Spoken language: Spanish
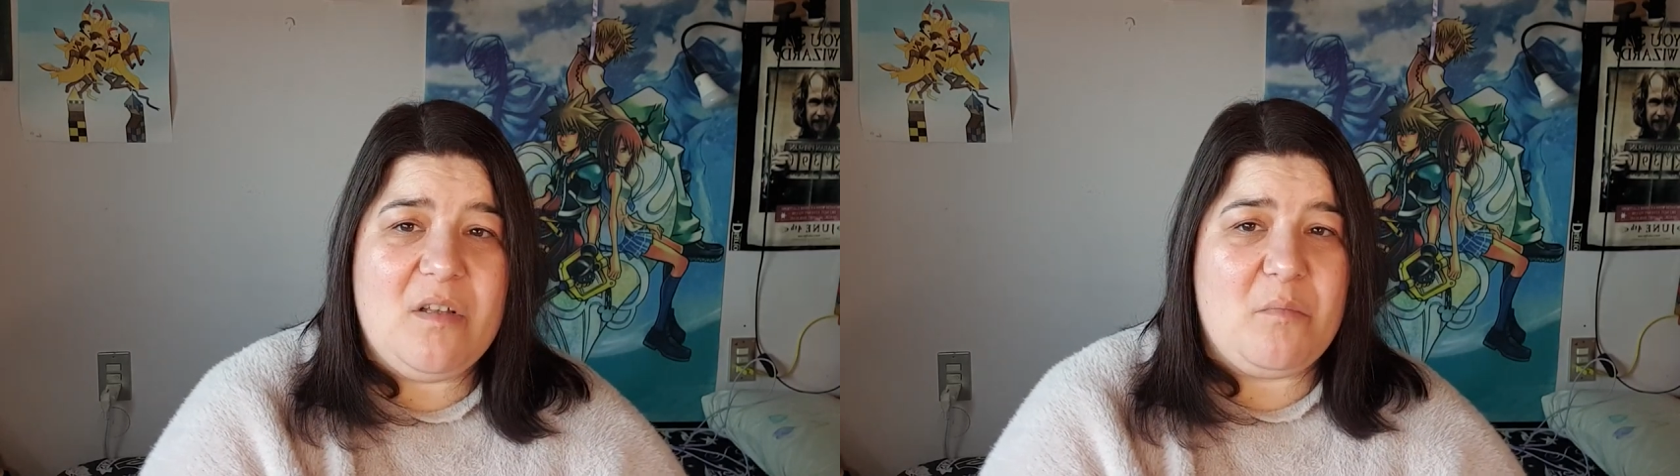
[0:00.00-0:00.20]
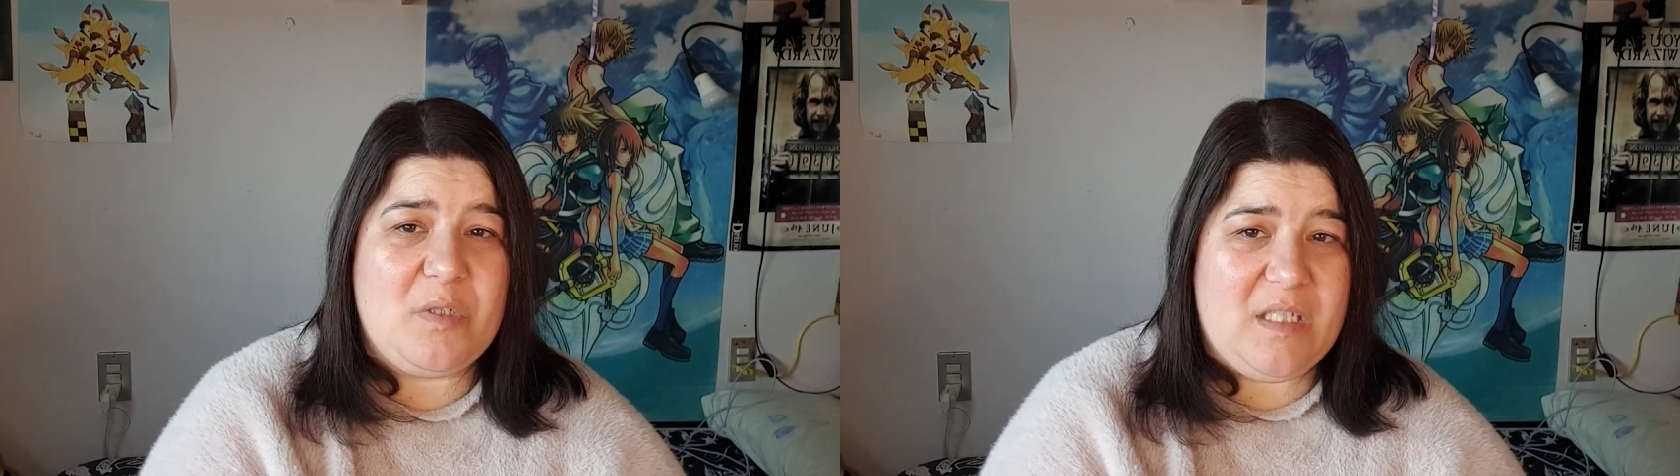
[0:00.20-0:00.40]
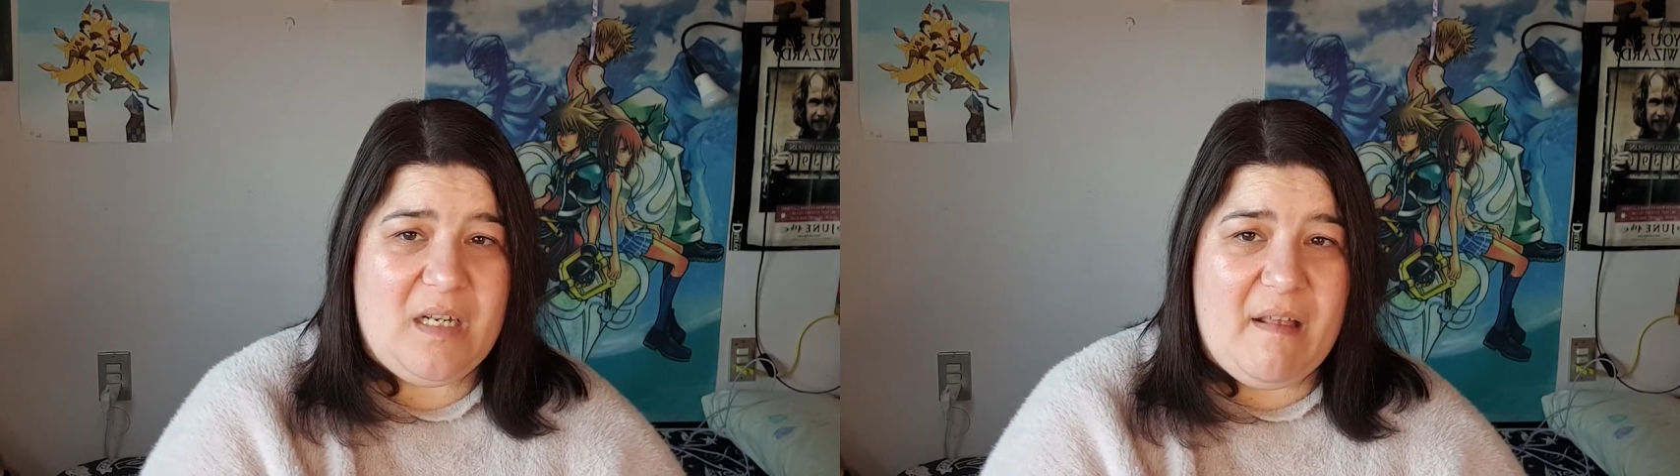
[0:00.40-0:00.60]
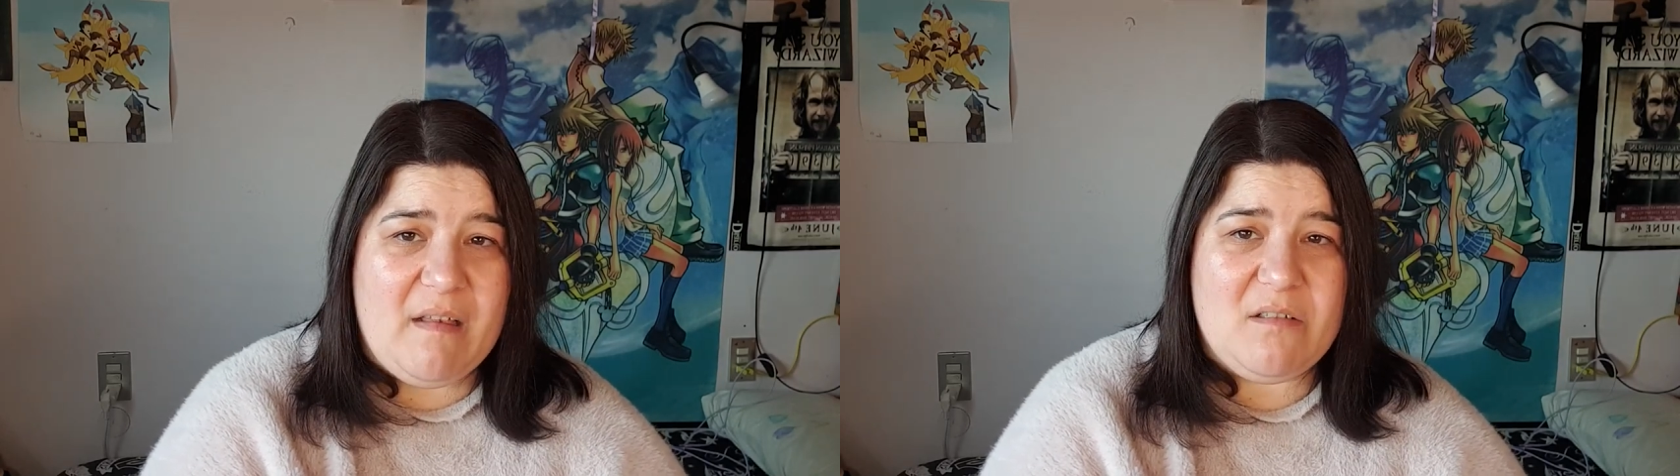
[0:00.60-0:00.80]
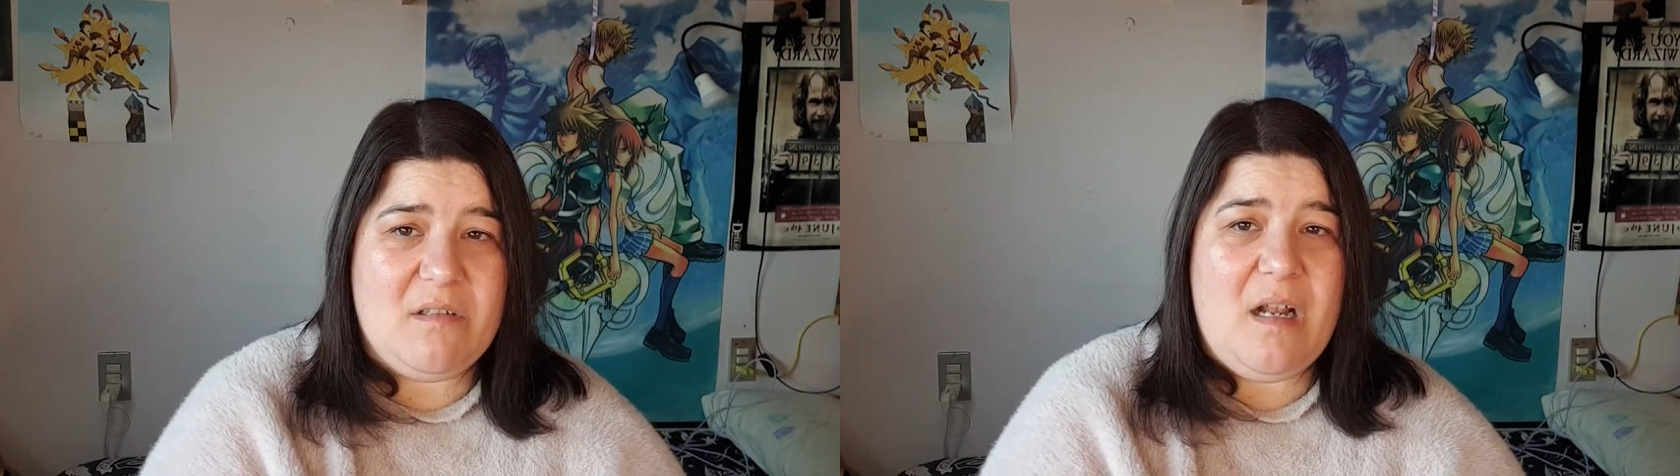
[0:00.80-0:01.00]
no demuestra
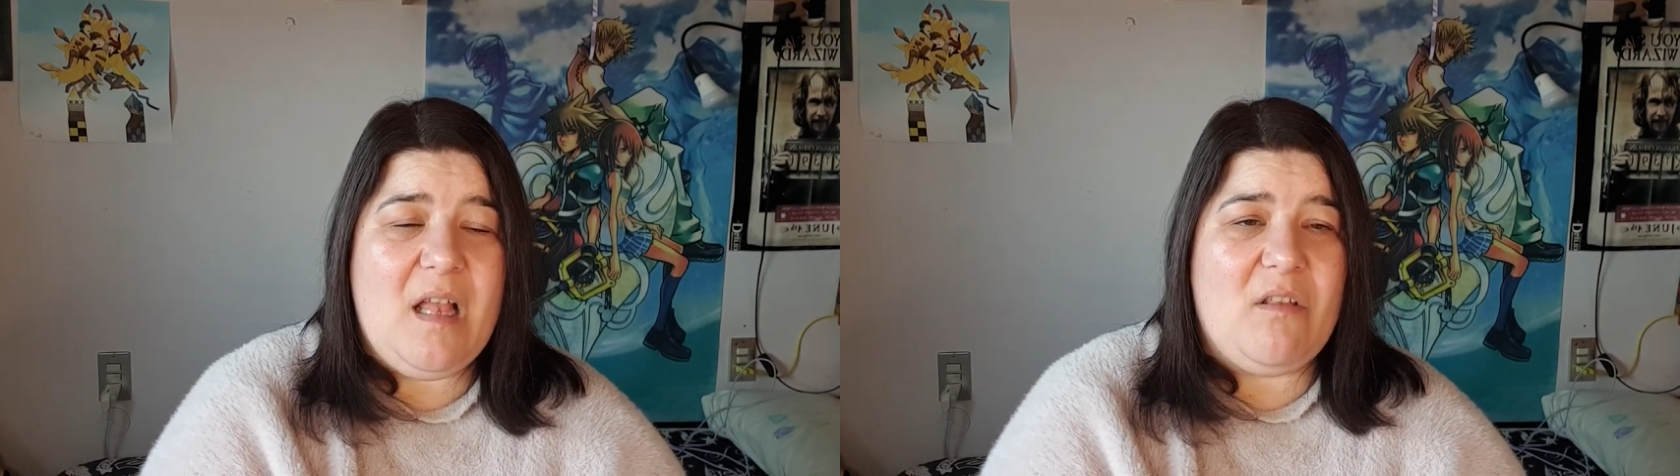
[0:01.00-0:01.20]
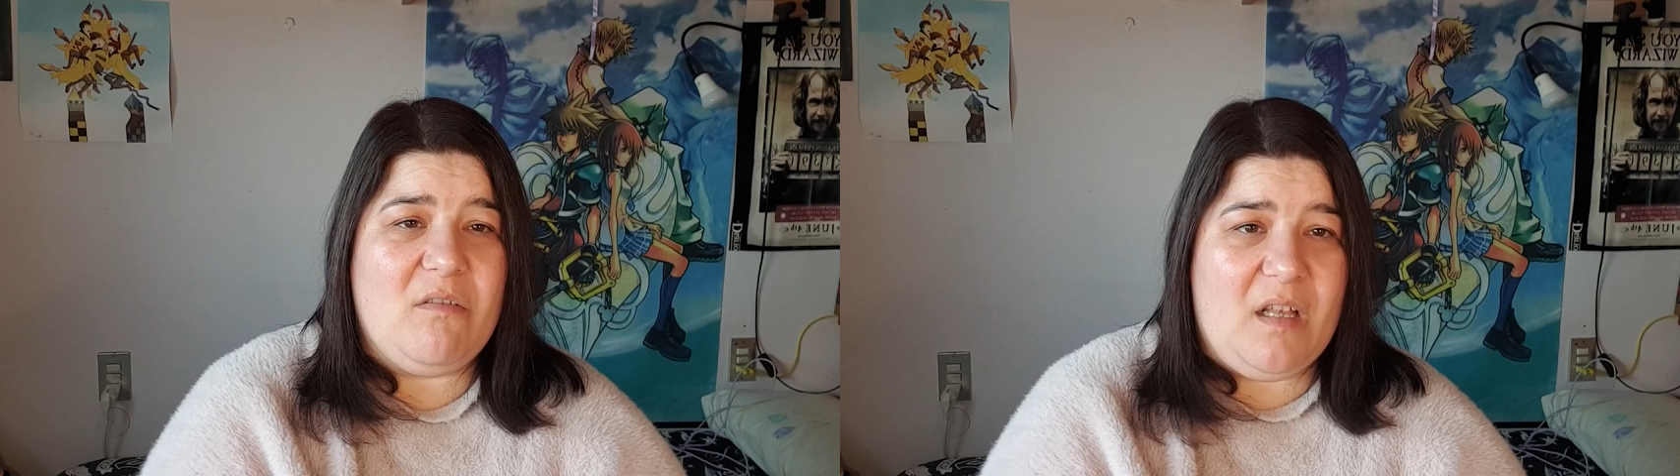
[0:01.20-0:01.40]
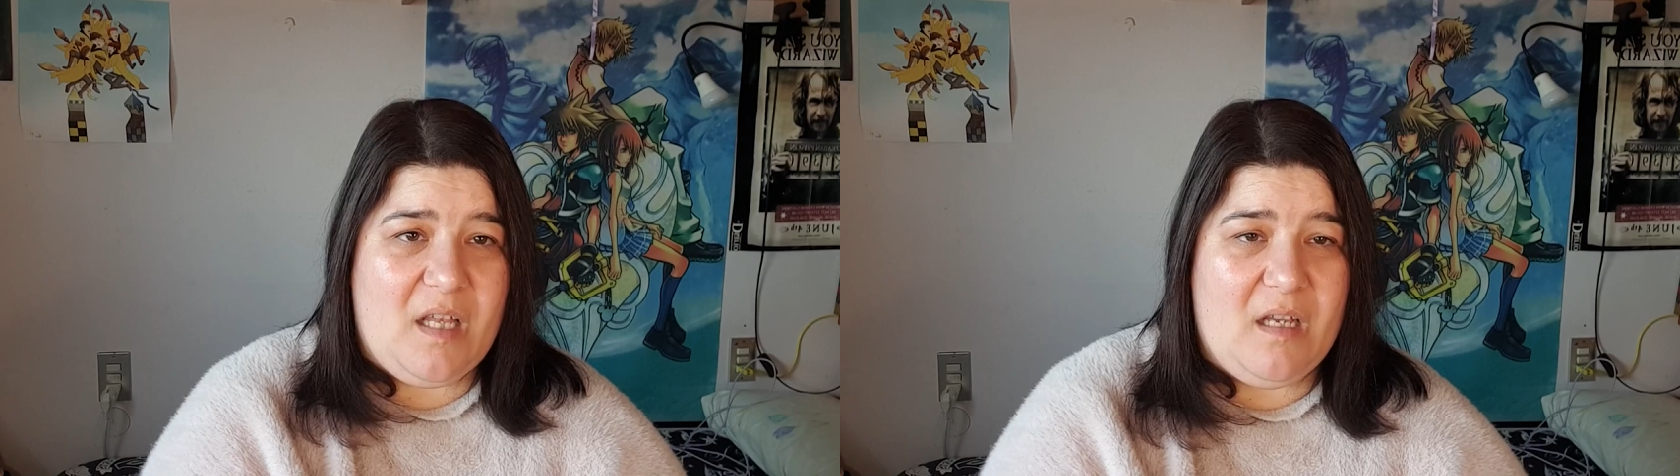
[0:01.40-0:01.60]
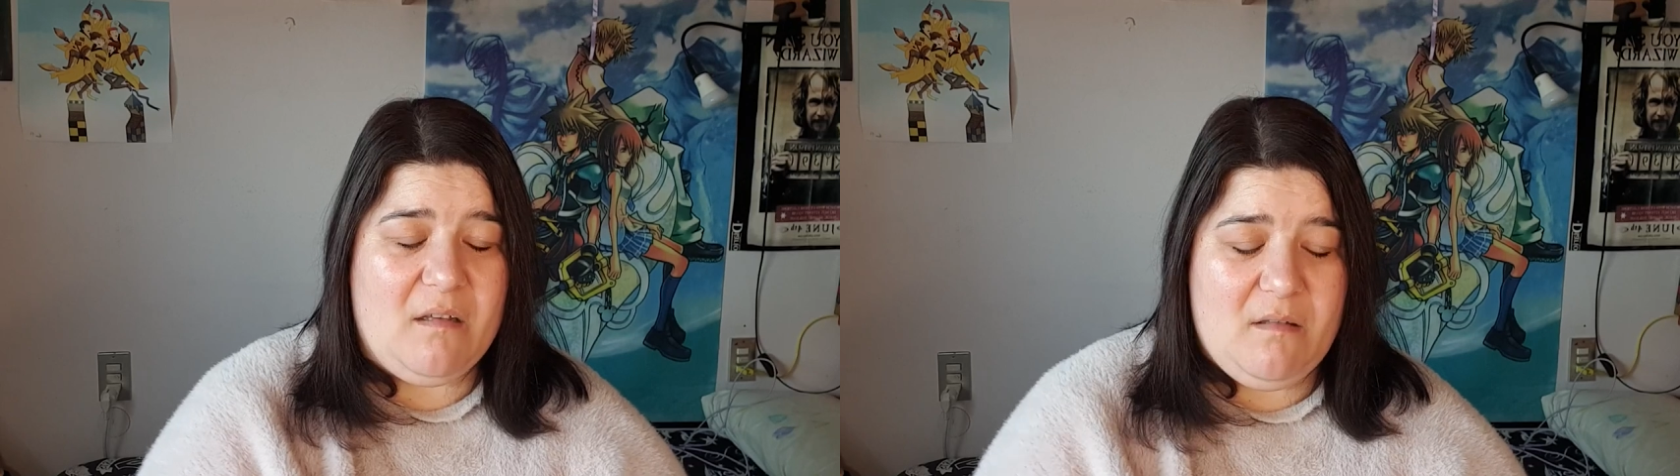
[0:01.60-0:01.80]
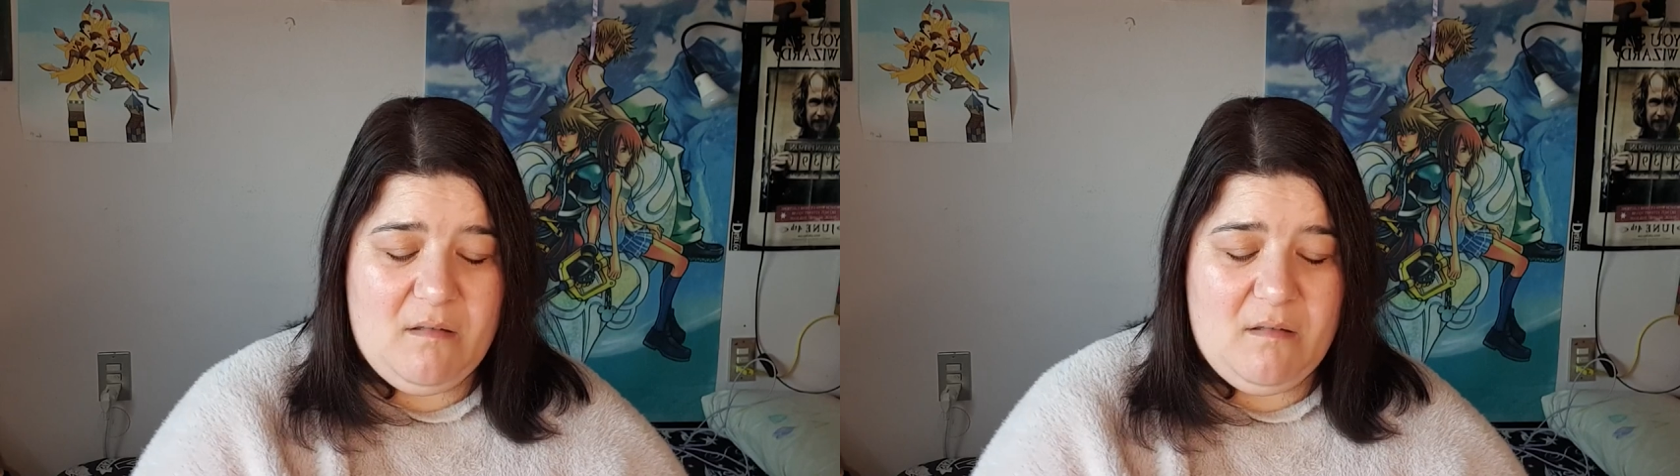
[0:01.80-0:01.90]
nada. Eso es una tontería.